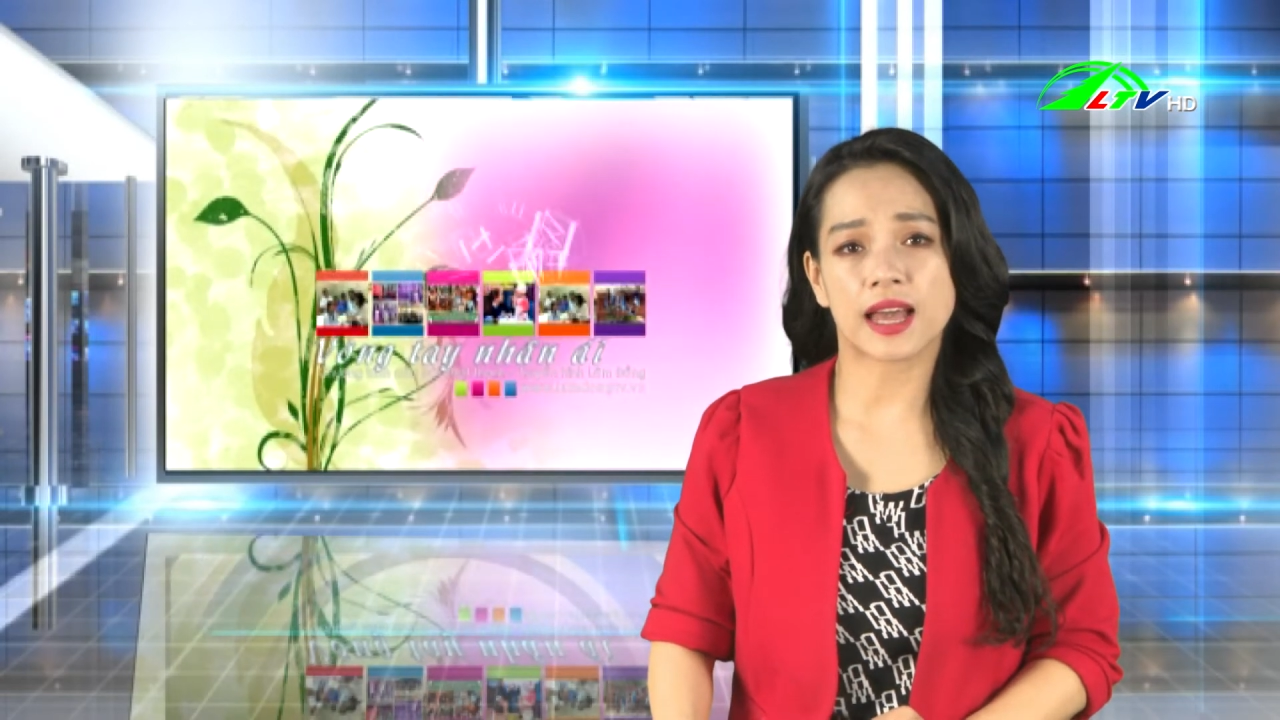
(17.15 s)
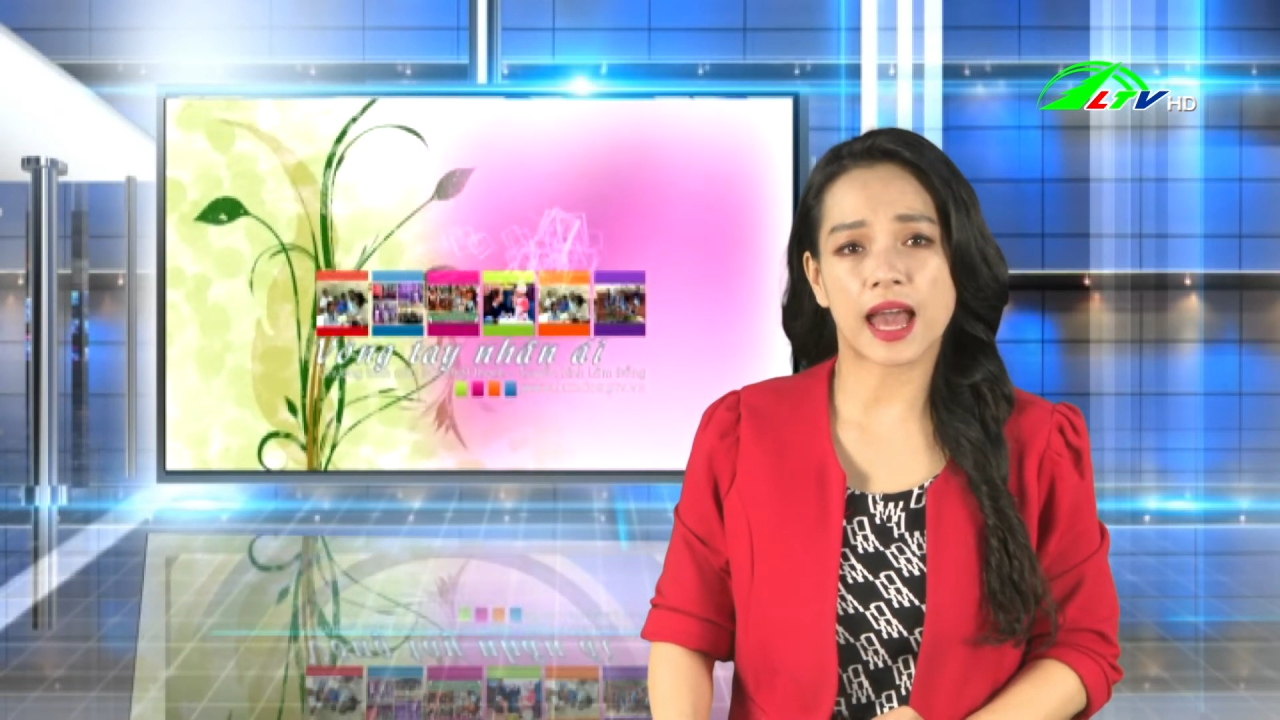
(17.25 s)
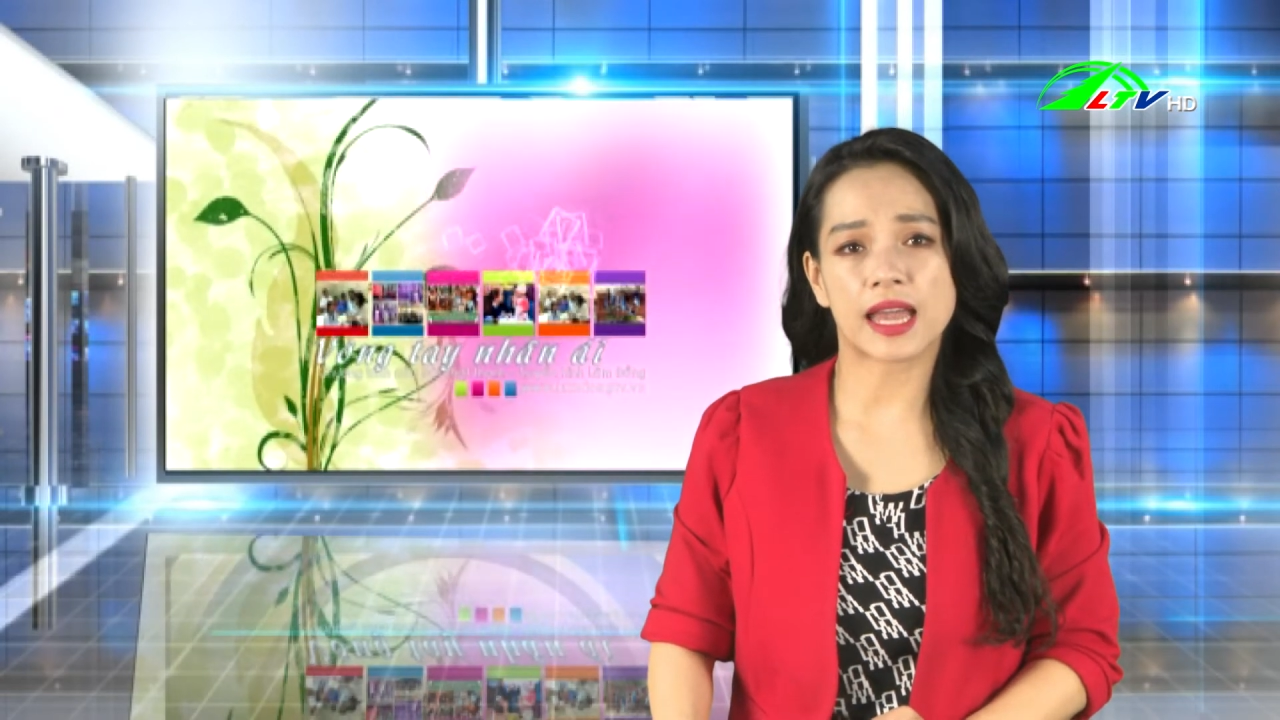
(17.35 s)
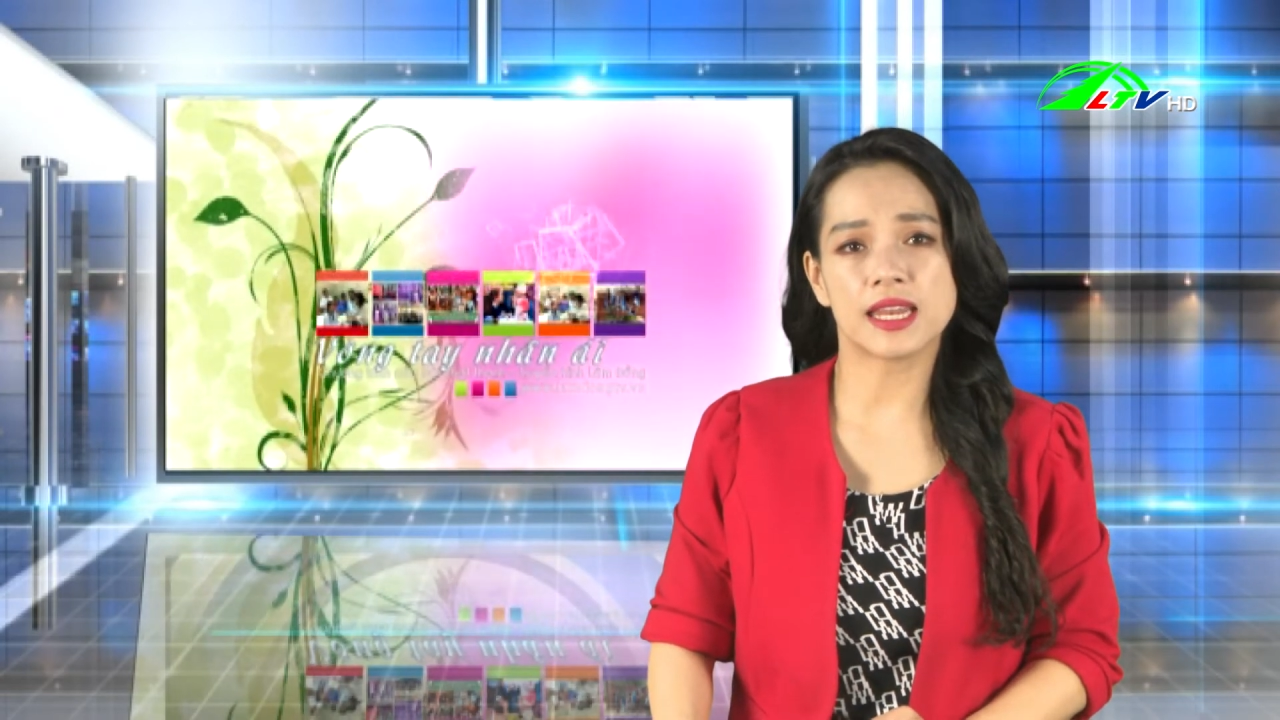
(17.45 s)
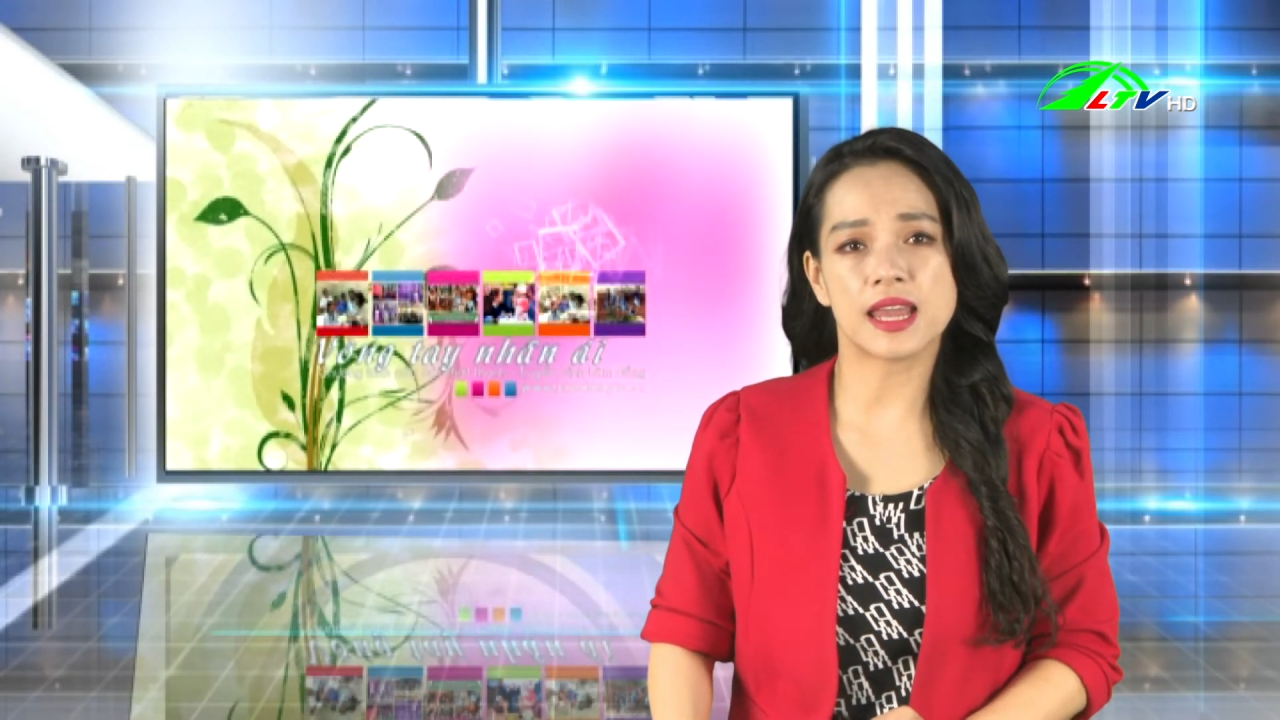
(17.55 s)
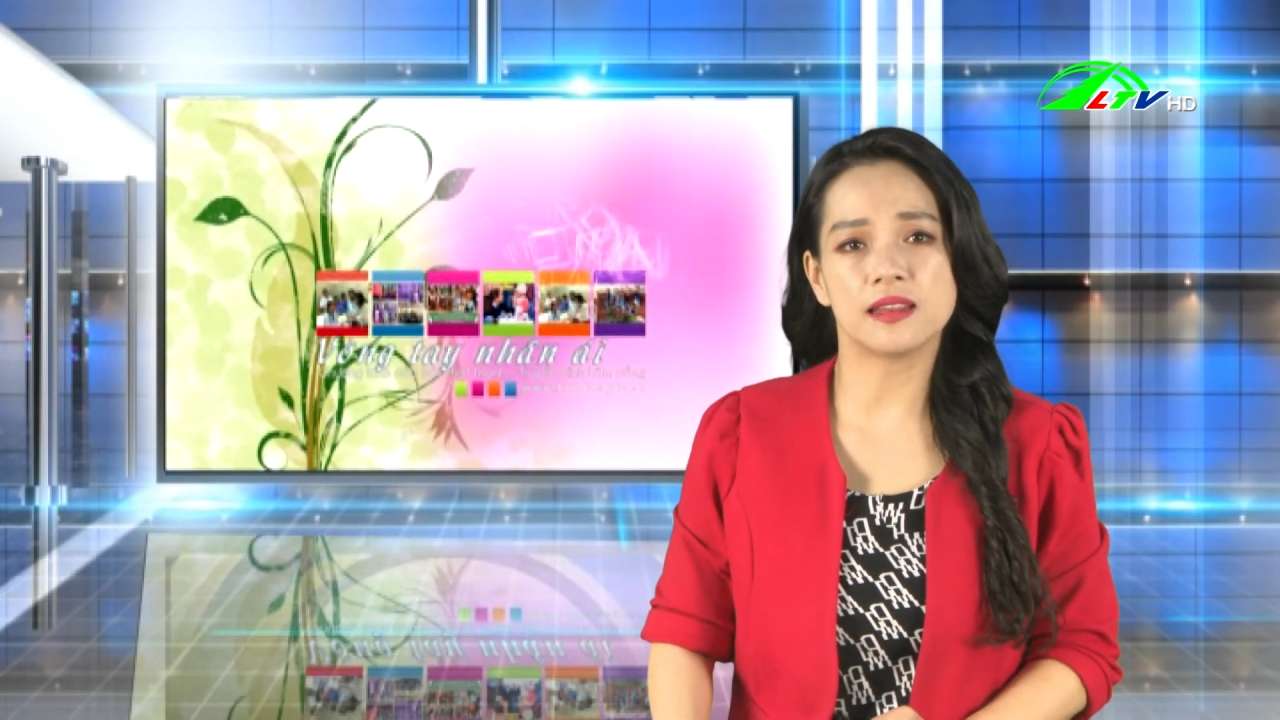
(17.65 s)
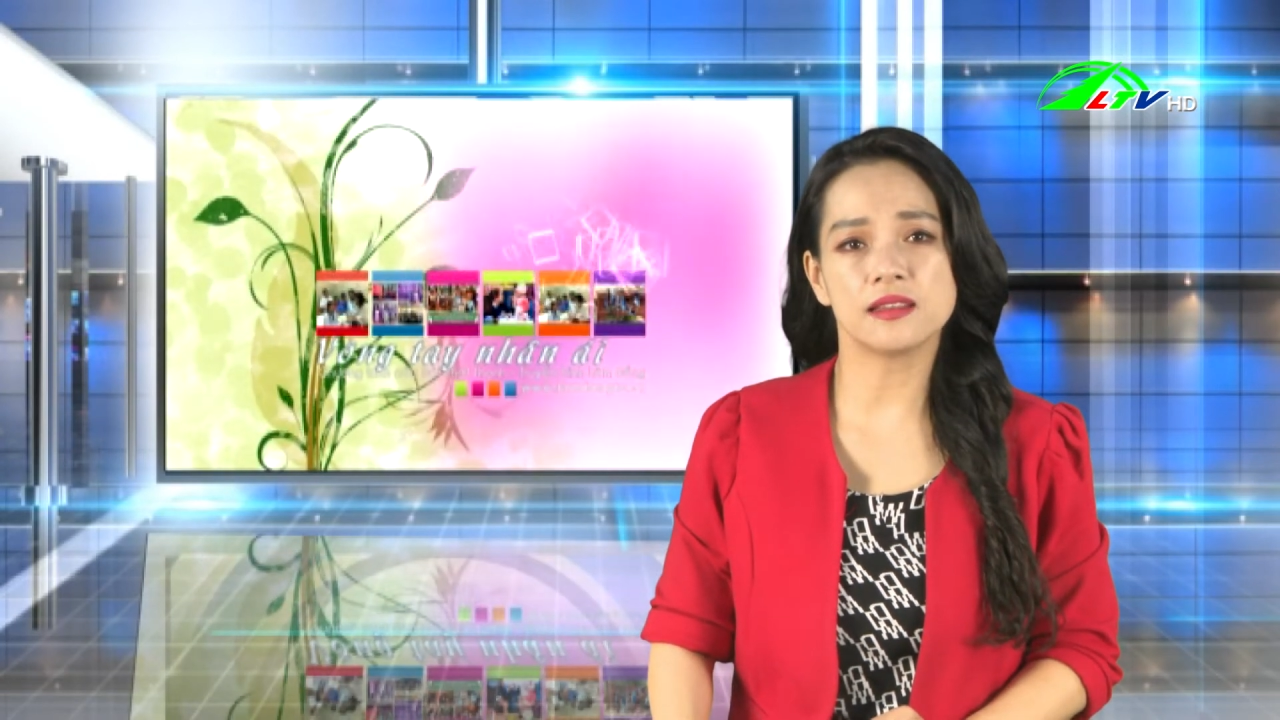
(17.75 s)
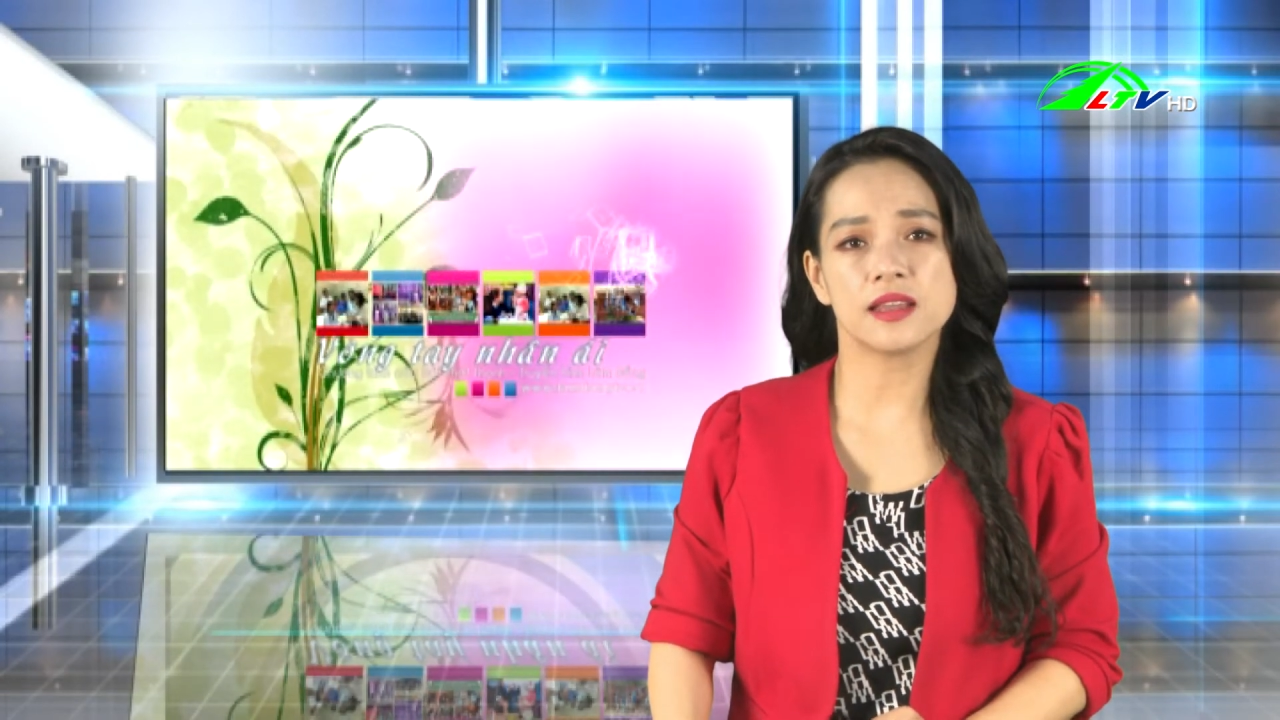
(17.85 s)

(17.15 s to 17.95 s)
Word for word: ái đến,